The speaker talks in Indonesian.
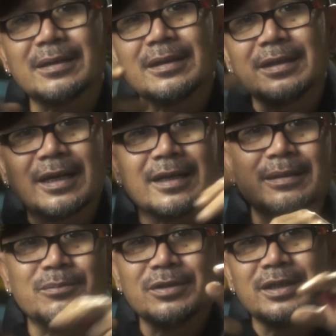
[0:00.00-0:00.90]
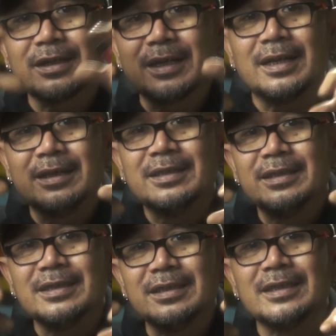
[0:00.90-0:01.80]
uh, yang ada boneka
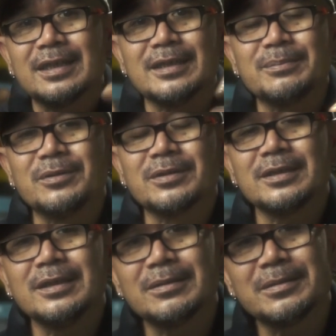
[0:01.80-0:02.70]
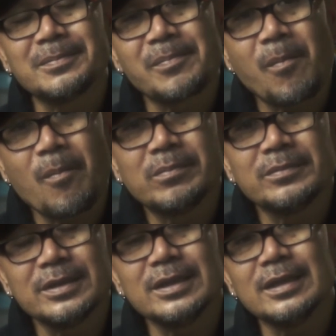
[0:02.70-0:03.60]
singa Depoknya itu,
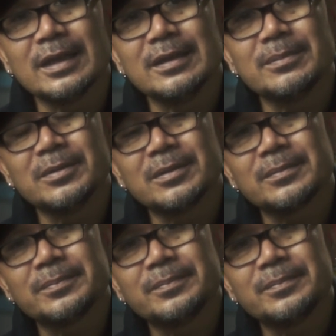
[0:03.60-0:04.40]
singa Depok.